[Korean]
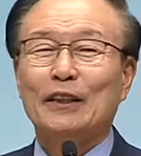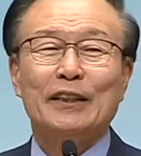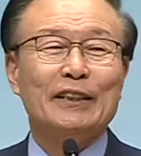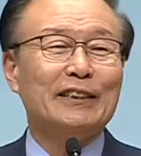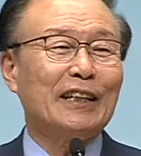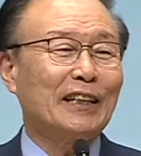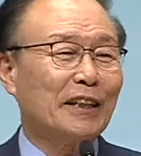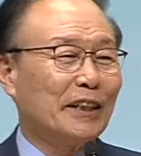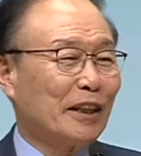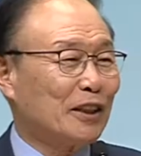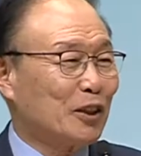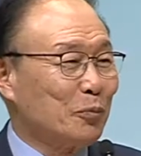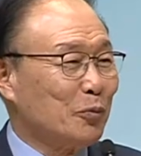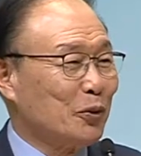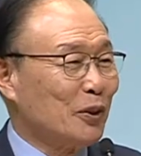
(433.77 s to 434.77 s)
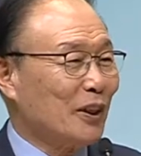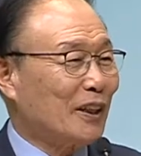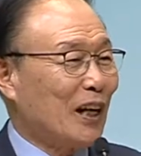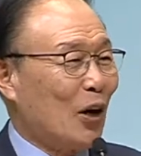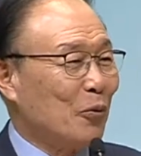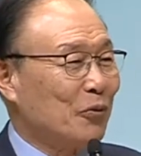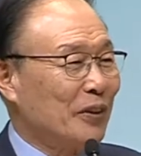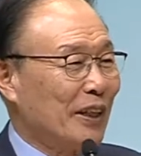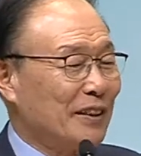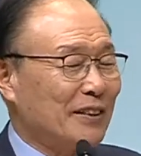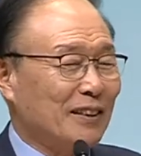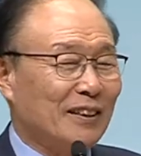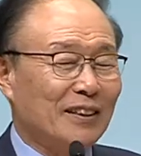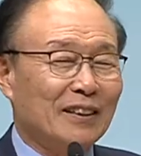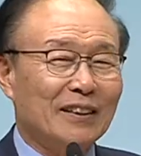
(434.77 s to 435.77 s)
이 자리에 계신 분들
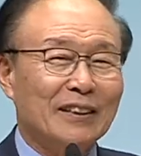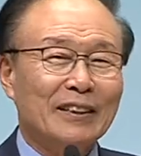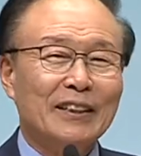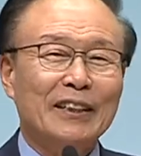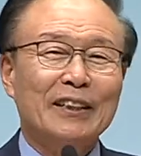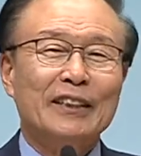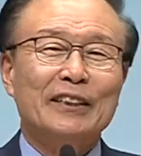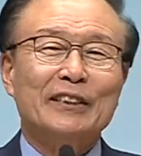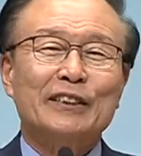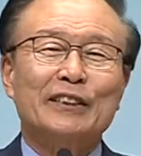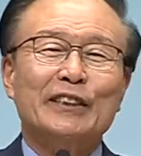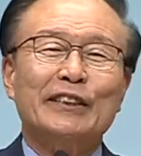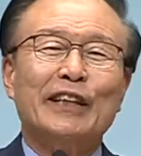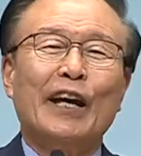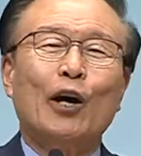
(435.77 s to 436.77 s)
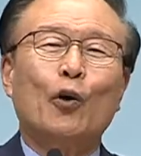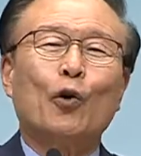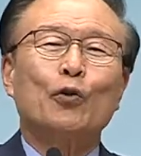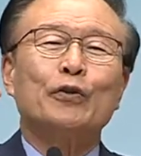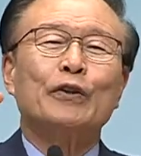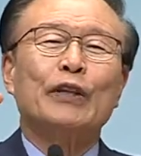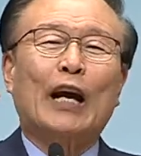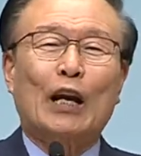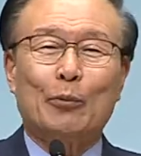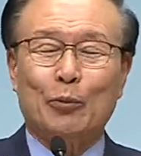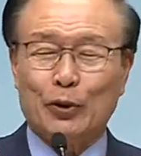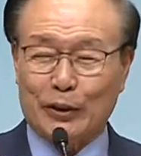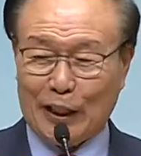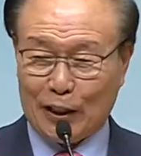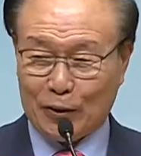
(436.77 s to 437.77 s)
가운데서 지내온
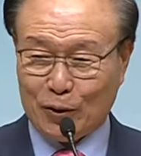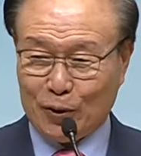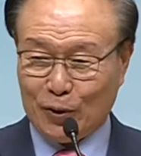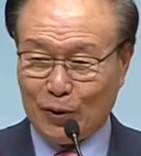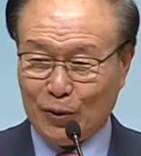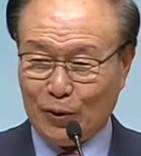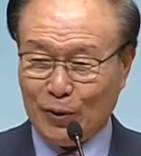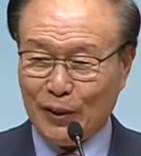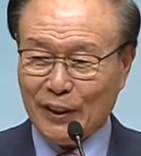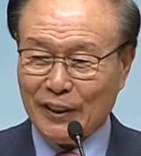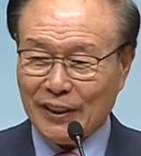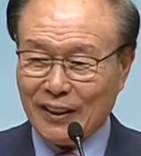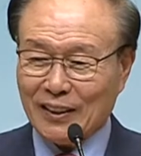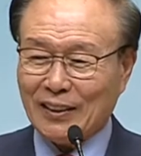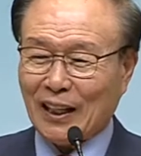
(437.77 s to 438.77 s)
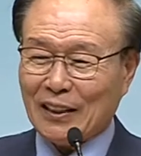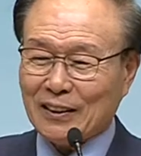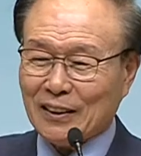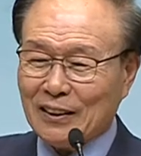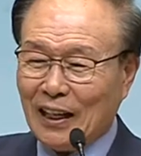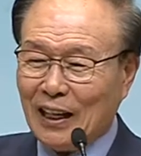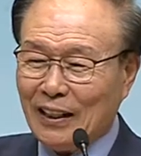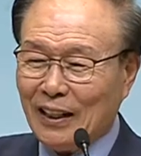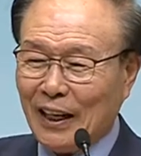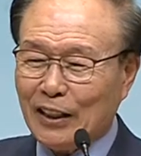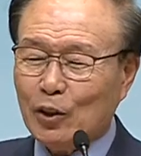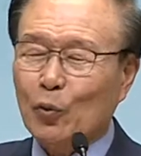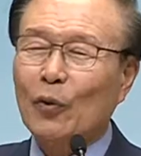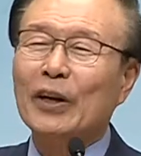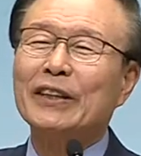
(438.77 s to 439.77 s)
날보다도 일단 떠날 날이
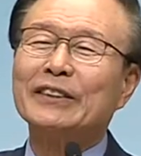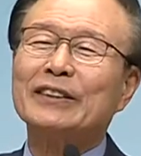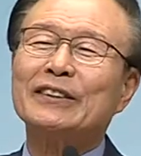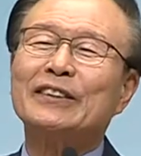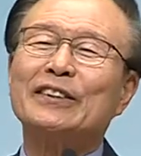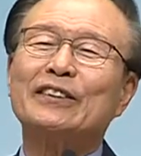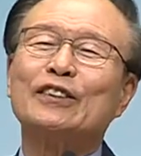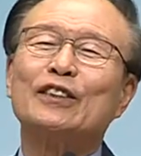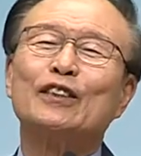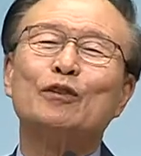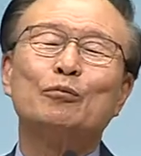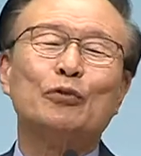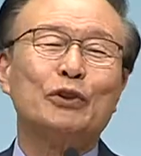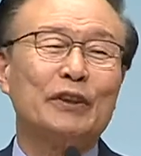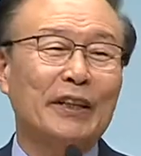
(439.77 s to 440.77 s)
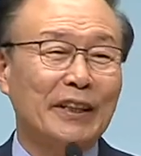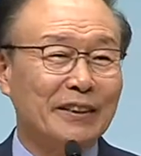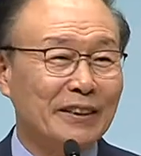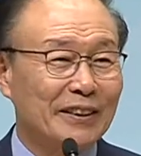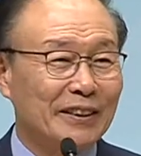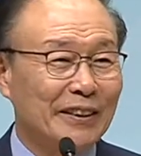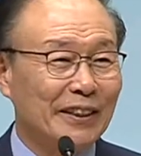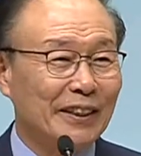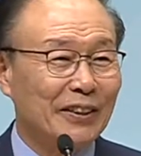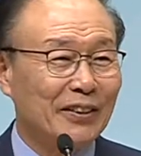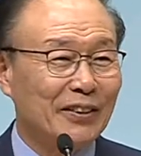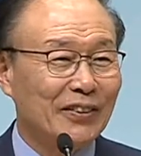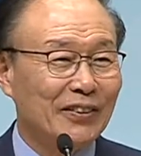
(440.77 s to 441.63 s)
훨씬 더 적은 분이 계실 거예요.